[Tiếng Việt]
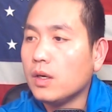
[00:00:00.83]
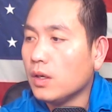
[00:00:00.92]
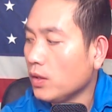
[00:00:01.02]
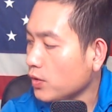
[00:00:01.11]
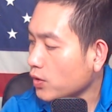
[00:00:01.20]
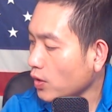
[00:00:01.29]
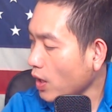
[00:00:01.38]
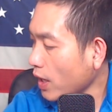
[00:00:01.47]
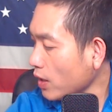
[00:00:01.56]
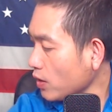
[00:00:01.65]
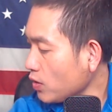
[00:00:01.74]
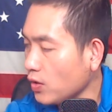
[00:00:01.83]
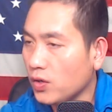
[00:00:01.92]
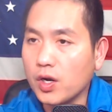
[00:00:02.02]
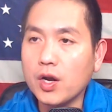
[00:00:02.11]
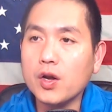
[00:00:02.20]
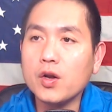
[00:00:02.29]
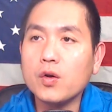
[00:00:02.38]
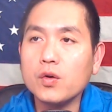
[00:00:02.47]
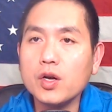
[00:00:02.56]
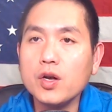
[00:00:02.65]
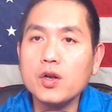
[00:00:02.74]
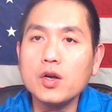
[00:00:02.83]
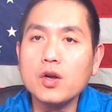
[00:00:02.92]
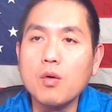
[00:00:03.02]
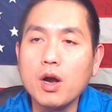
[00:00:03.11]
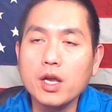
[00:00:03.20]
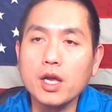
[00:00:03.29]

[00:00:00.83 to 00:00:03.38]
Trở lại chương trình của tin tức Hoa Kỳ.